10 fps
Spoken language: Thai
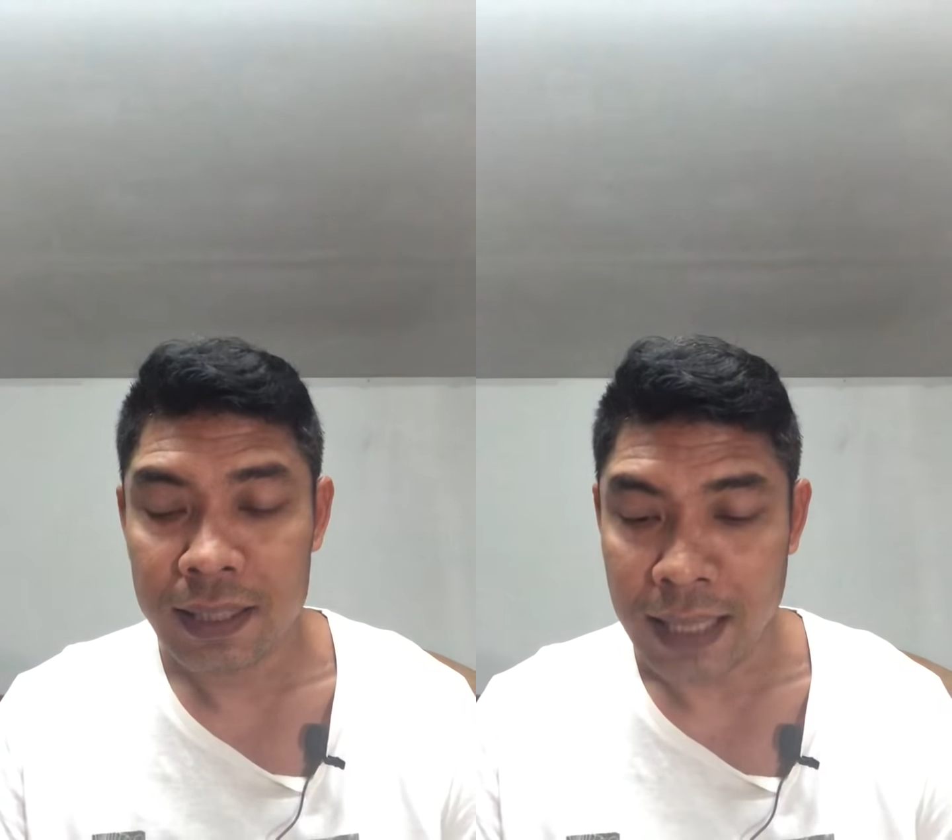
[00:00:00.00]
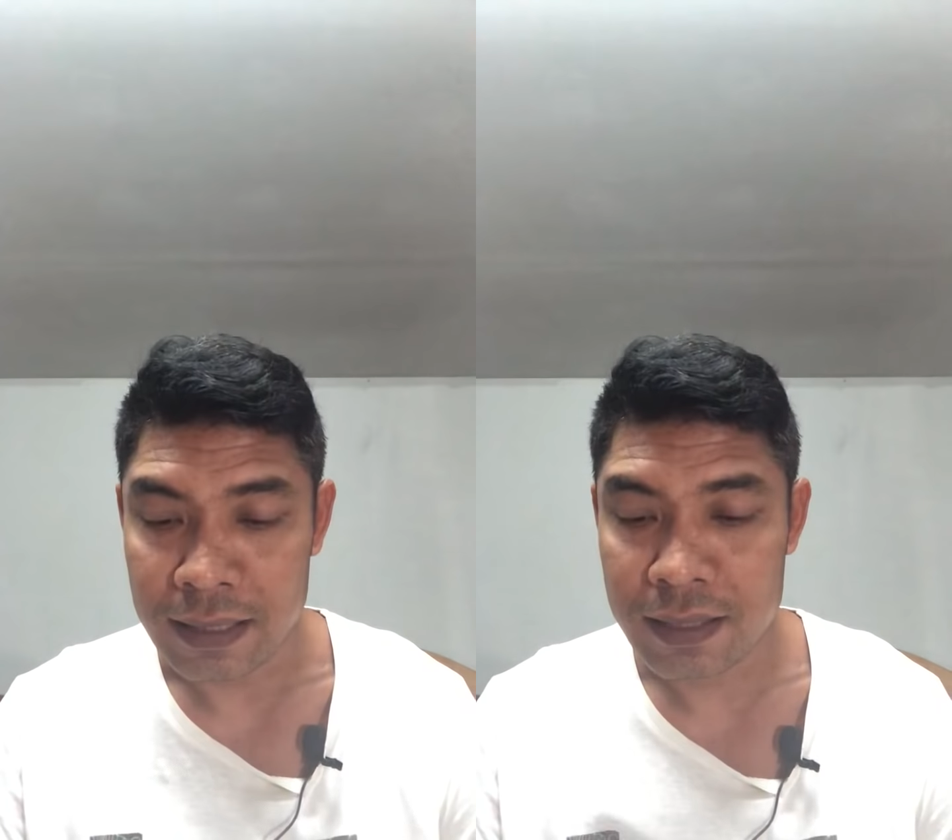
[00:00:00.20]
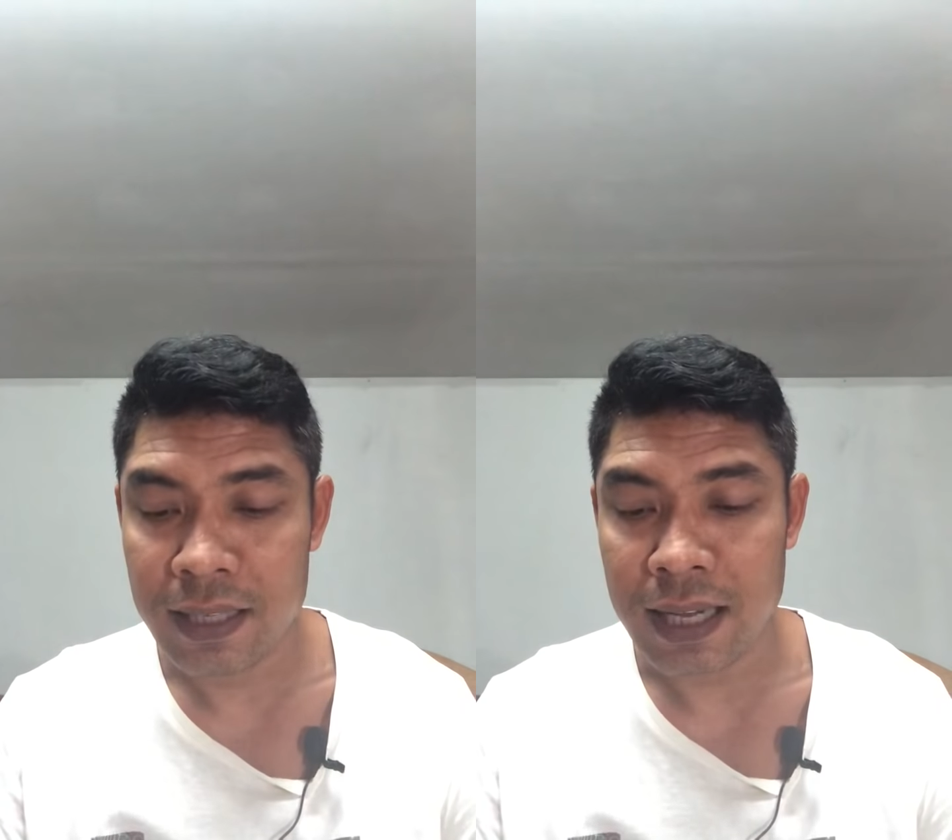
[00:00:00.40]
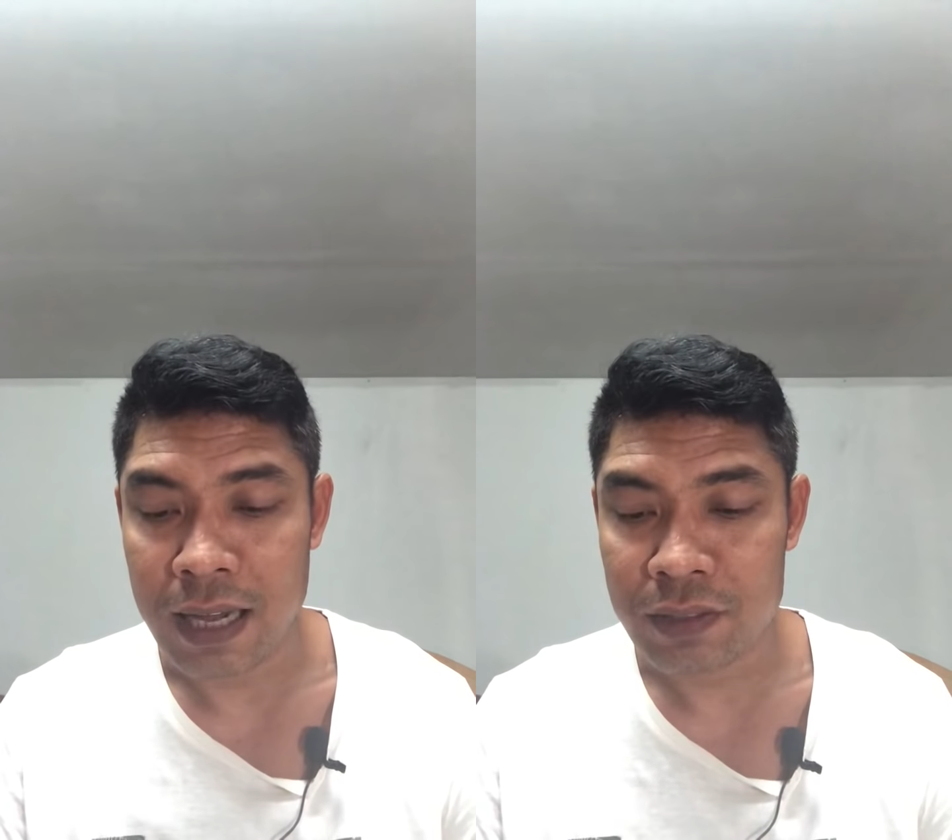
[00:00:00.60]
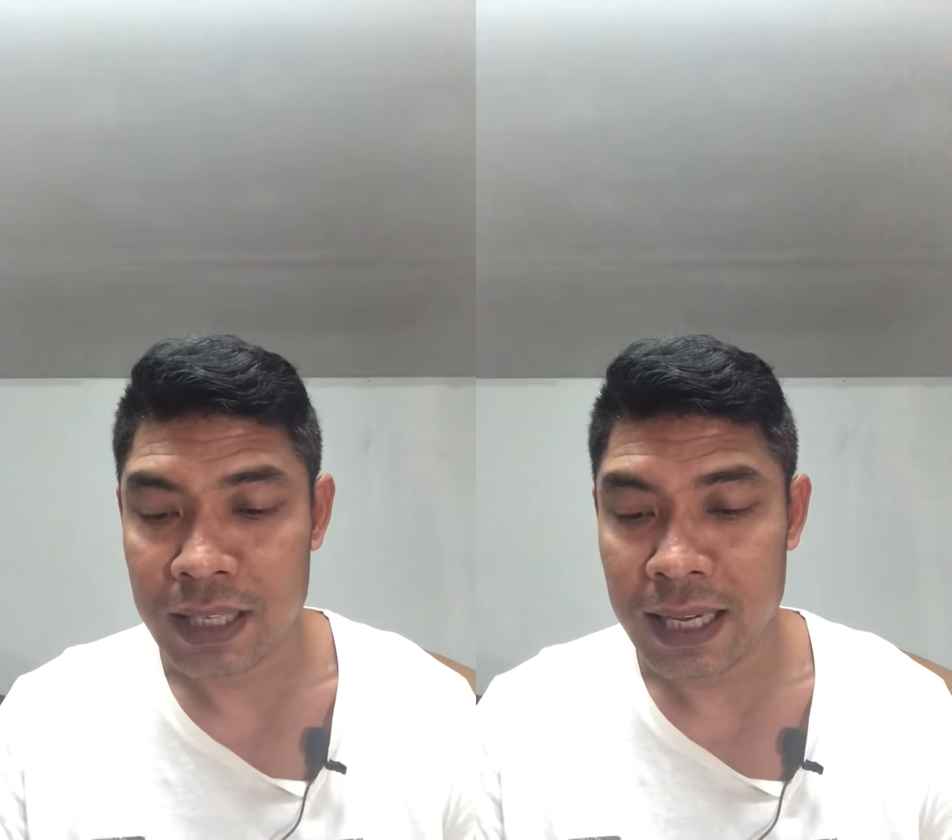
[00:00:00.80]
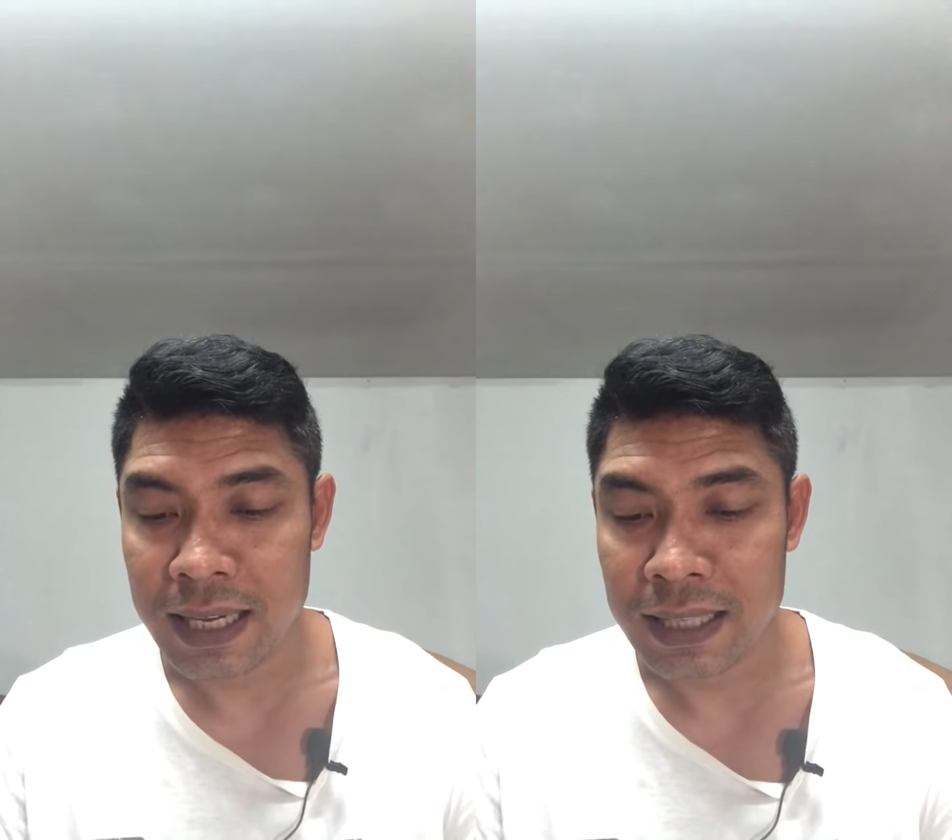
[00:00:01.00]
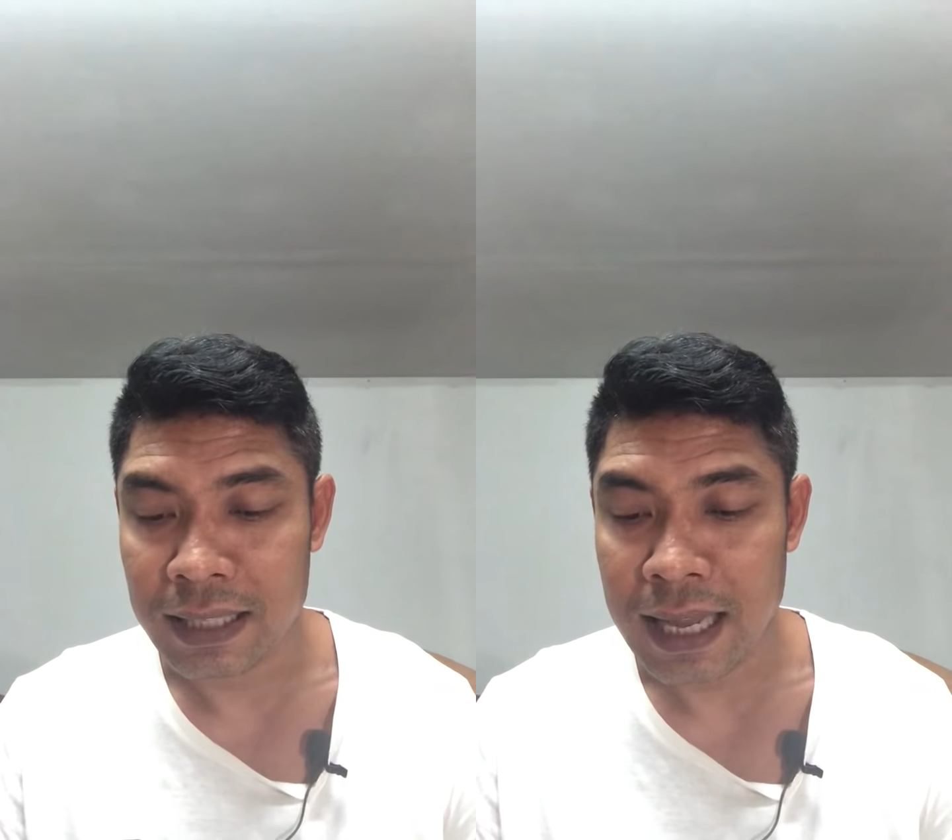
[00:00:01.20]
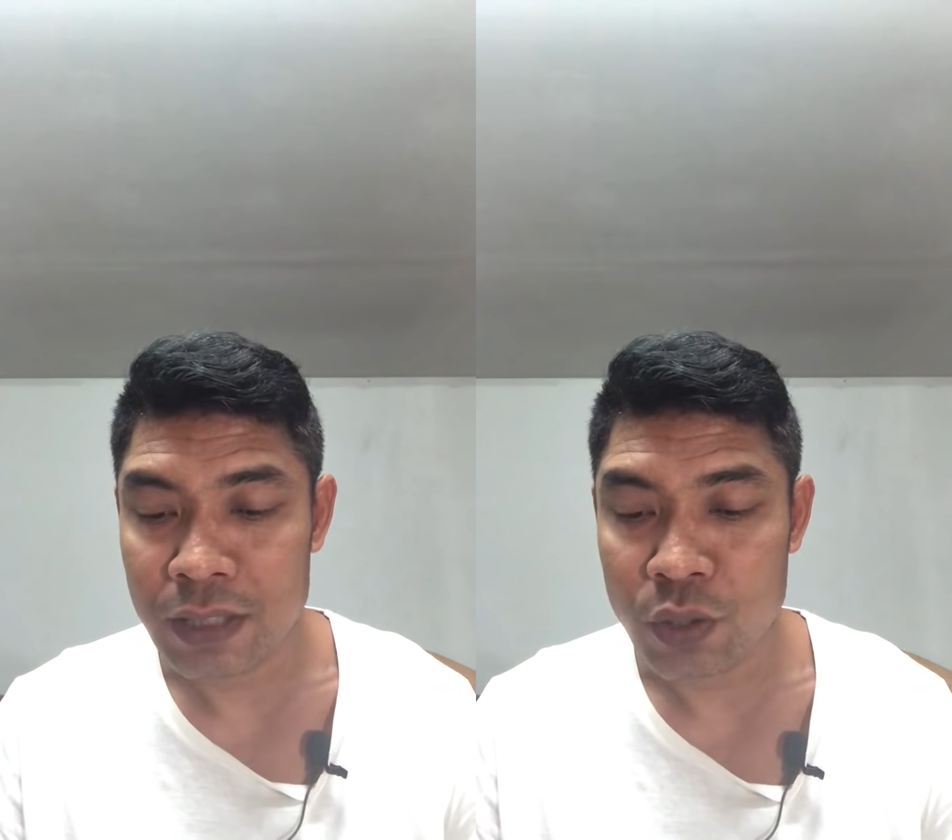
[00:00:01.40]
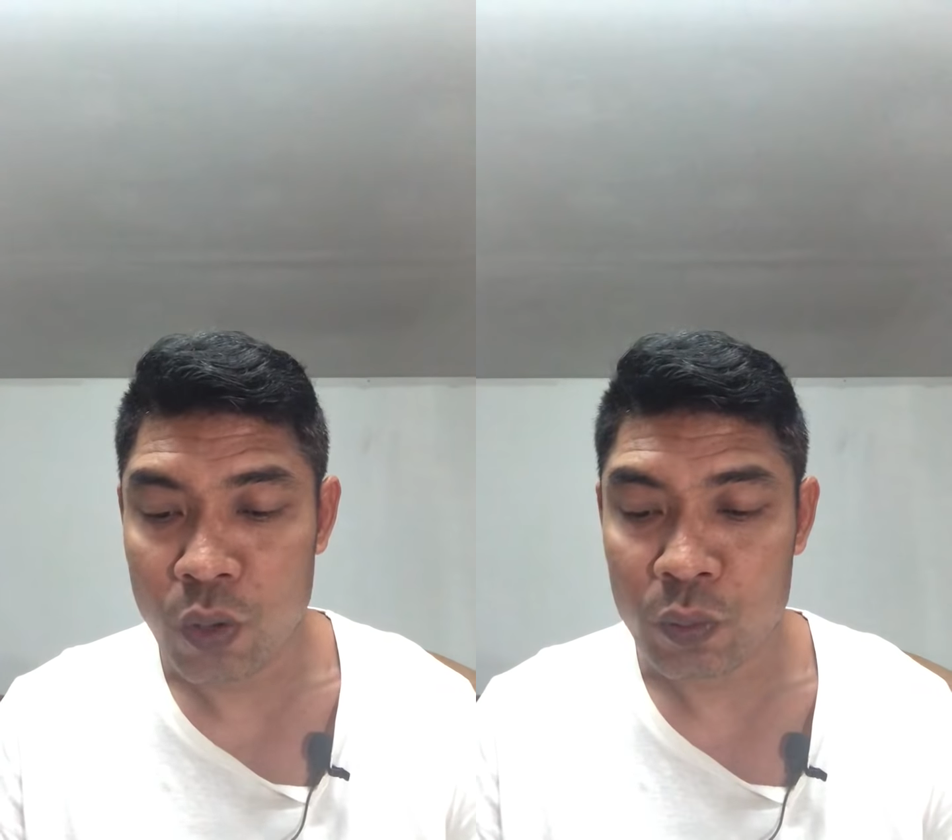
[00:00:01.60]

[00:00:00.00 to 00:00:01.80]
ตัดเชือกเอาชนะคะแนนทางด้านโช